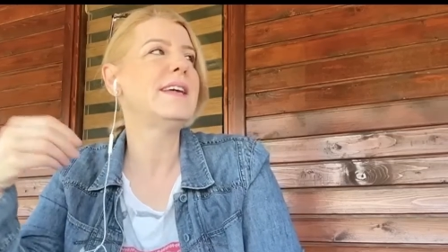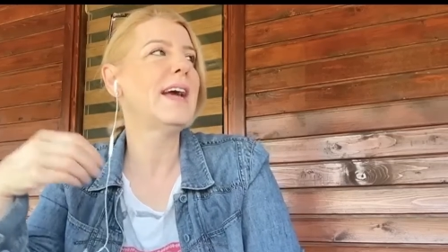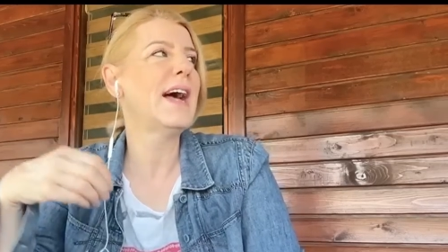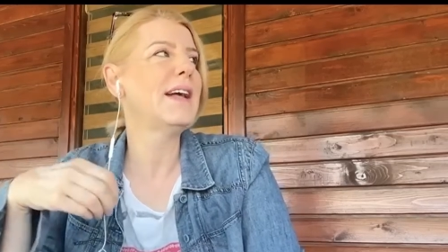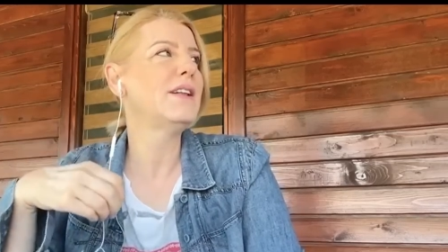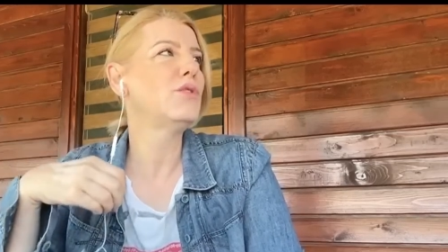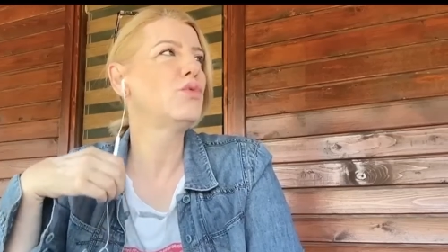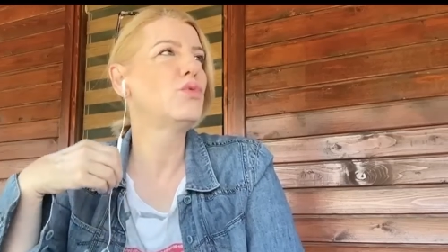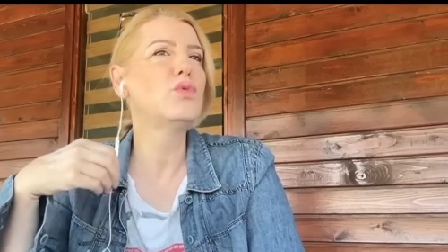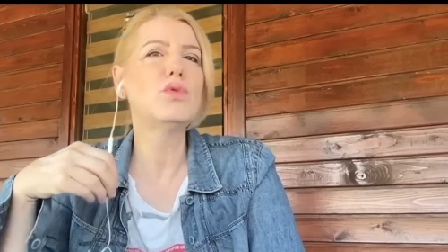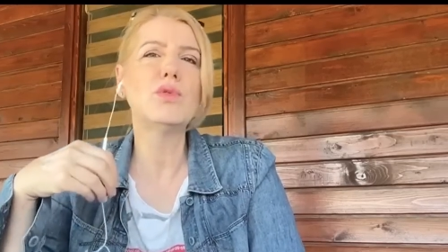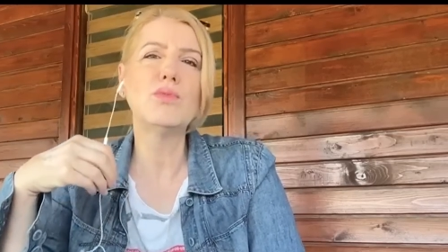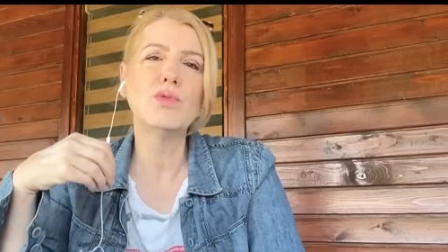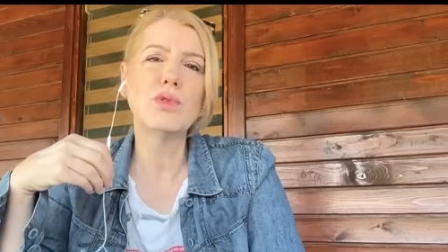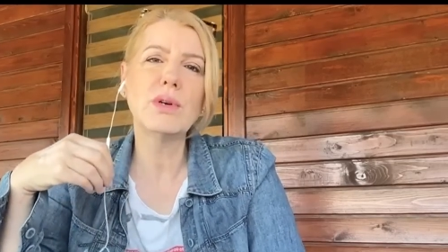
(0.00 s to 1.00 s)
Yani
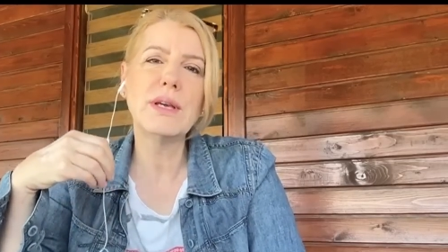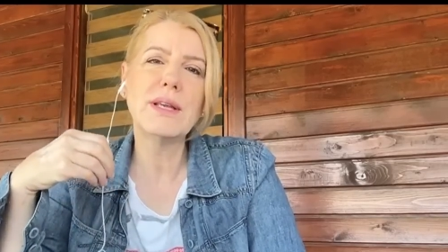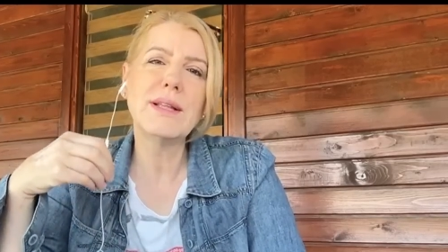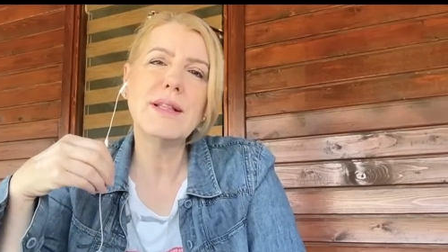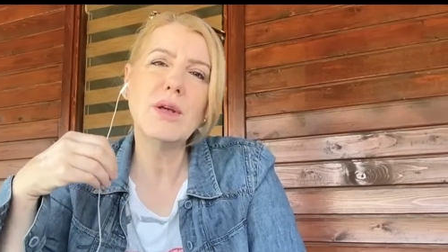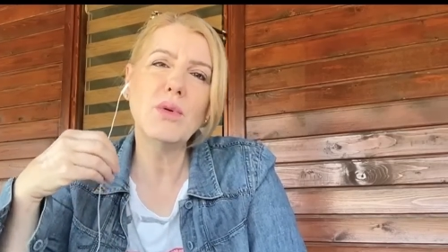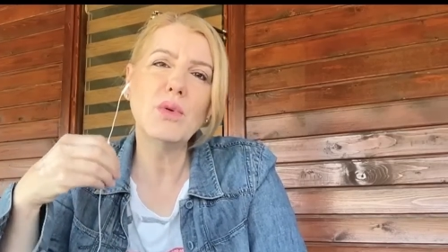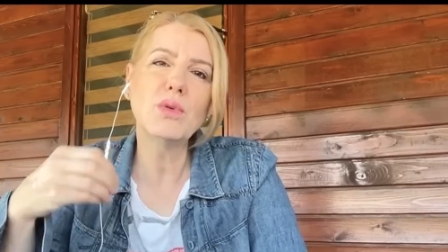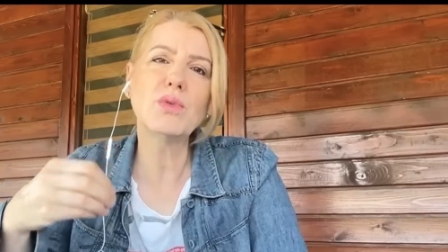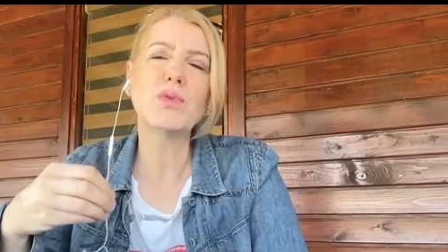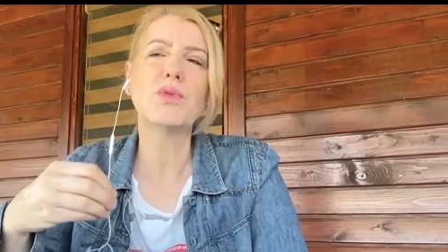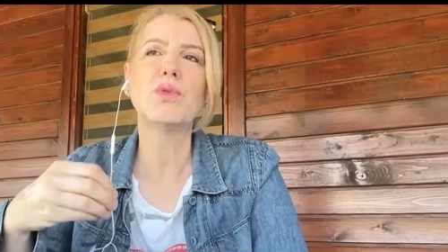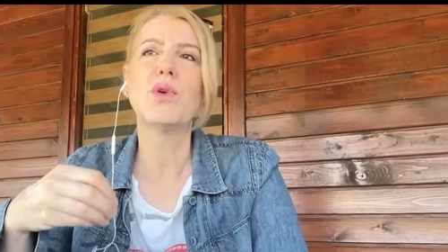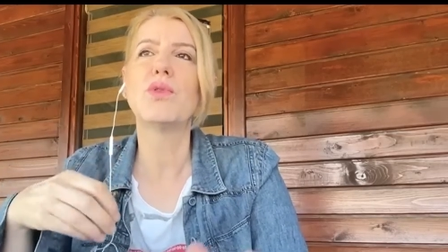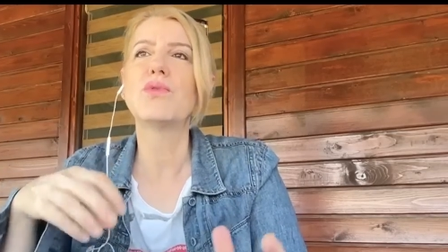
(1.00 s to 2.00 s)
durumu ne
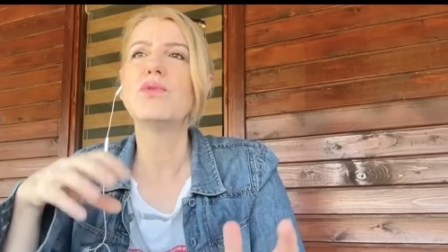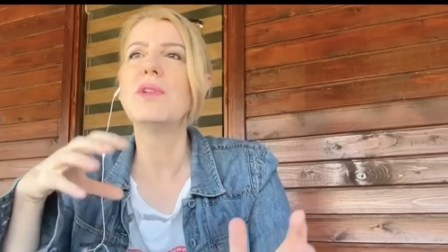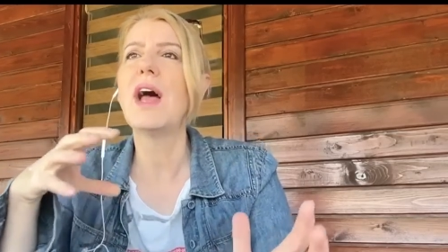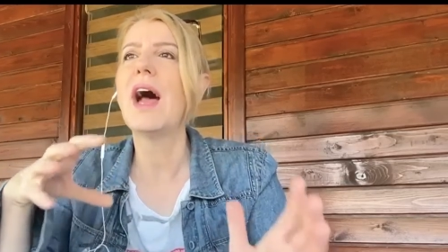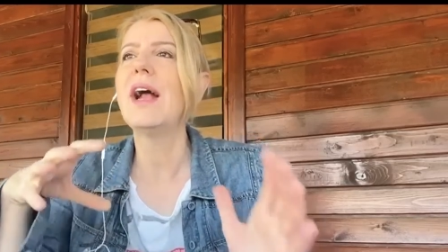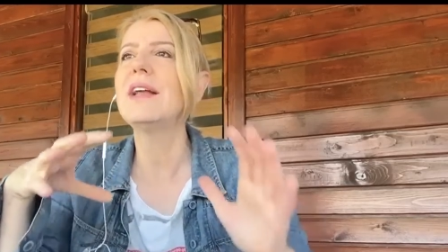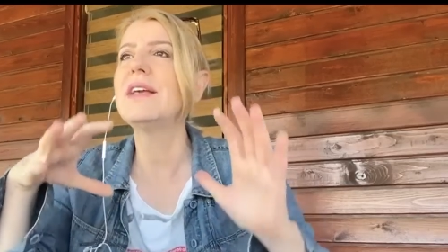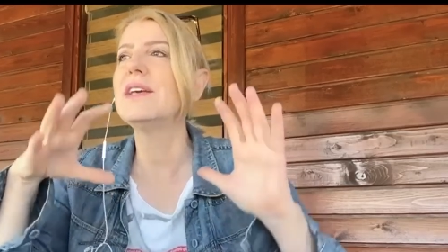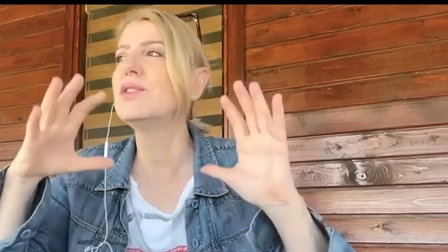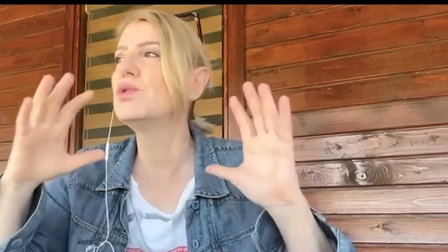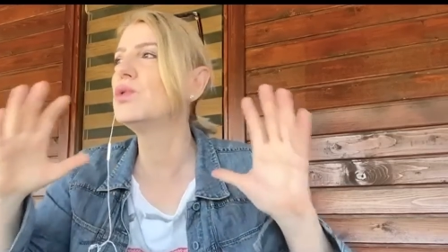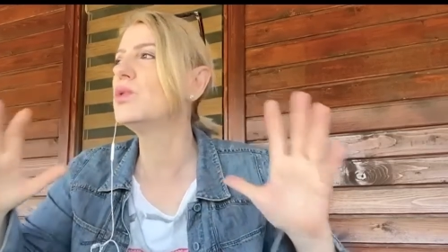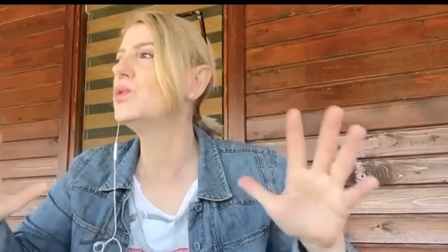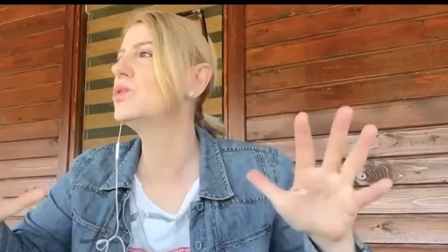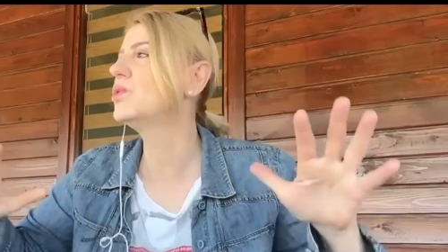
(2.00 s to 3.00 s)
olursa olsun herkes
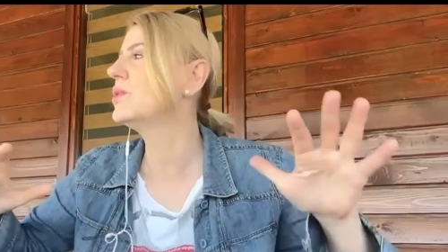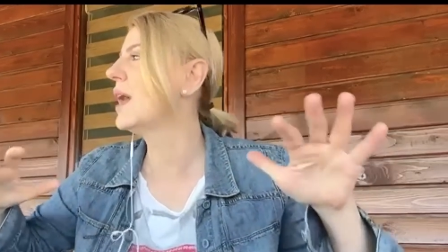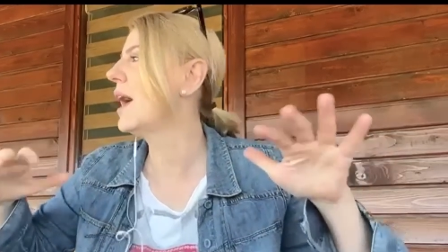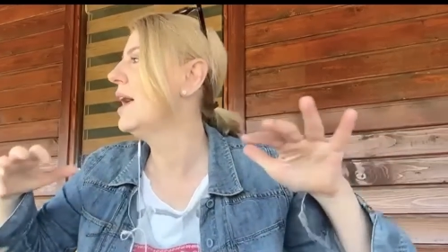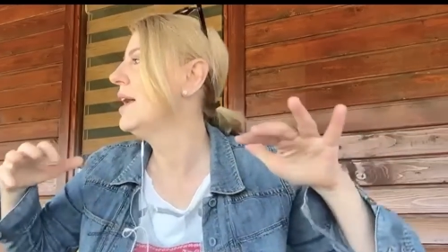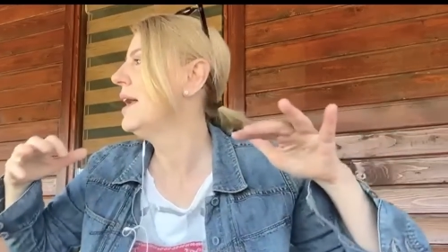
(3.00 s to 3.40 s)
çocuğuna